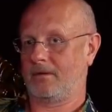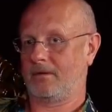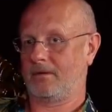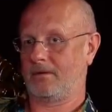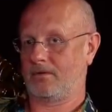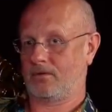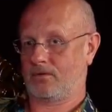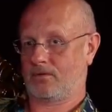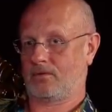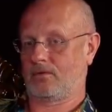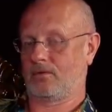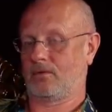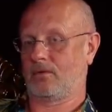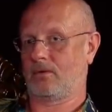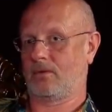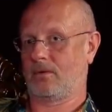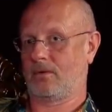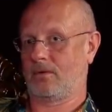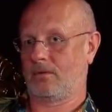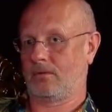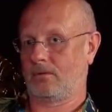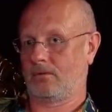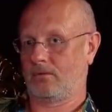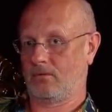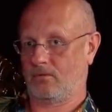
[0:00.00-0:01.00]
И
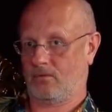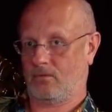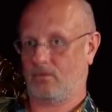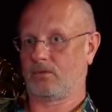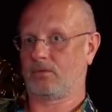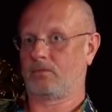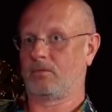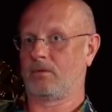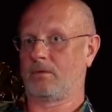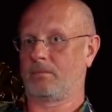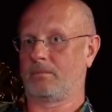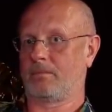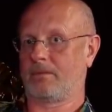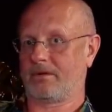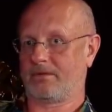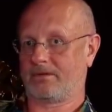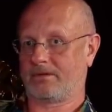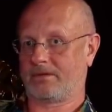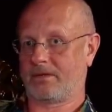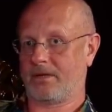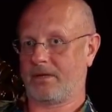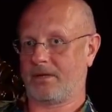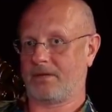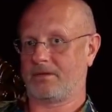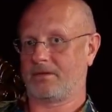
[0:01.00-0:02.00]
что? Ну вот мы при
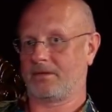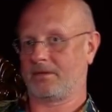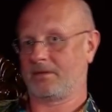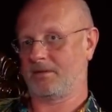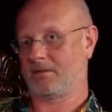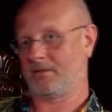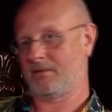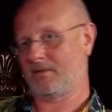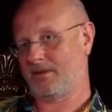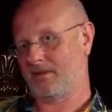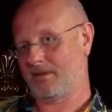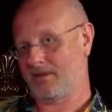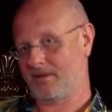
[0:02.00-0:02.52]
встрече там.